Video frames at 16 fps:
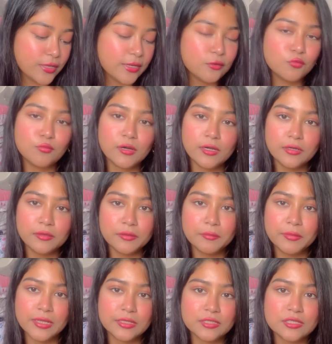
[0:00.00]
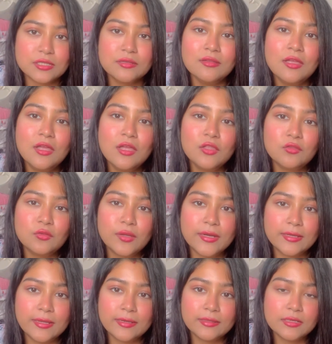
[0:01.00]
এই রুমালটা আমি পেয়েছি তো
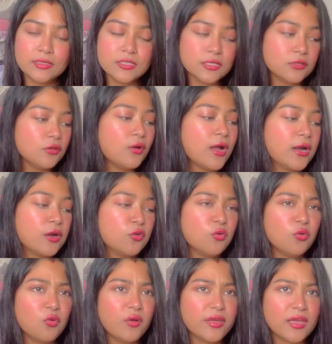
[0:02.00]
এটা একটা ছিল আরও